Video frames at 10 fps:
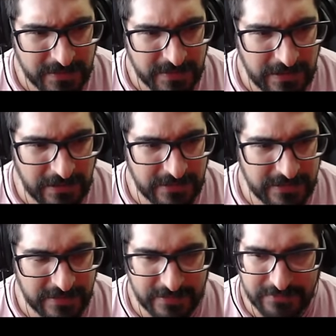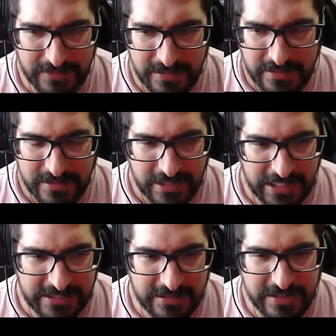Oh, no.
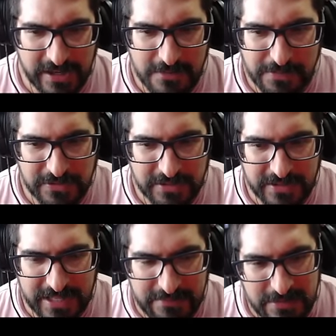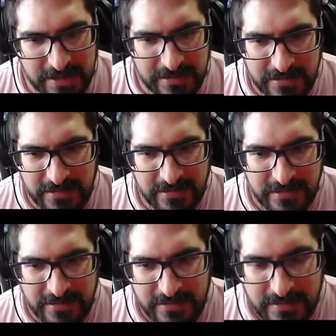Es Sonico.demon.
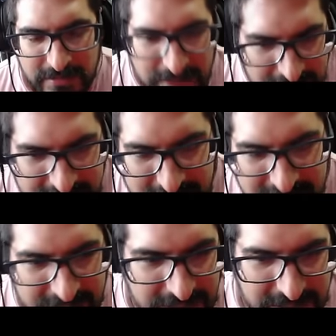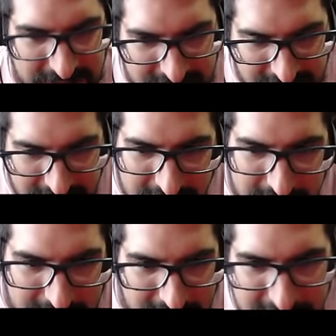Hola Sonic, le dice, ¿te yo
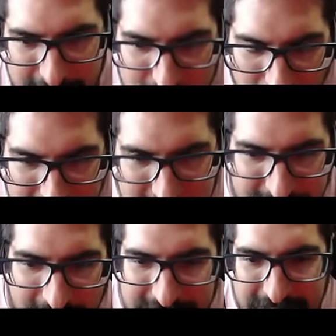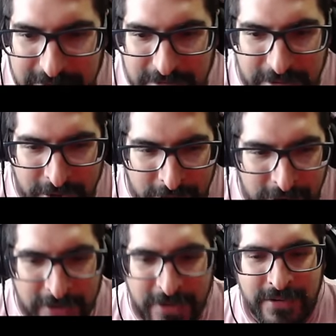bien? Estoy un poco asustado, está todo
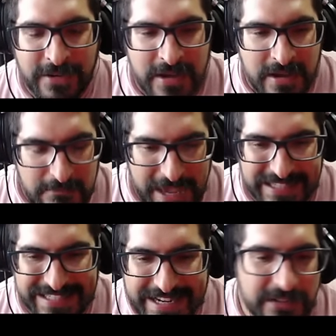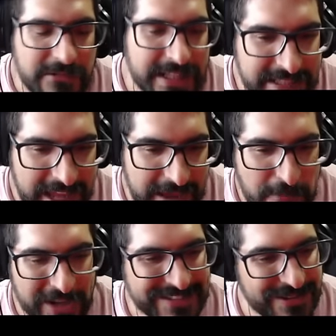rojo. Me acerco a ti
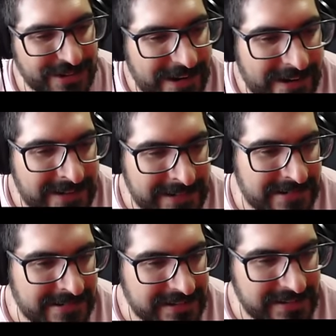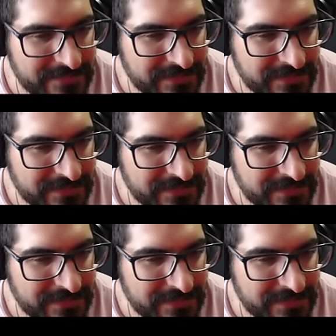porque estoy loco, ¿no?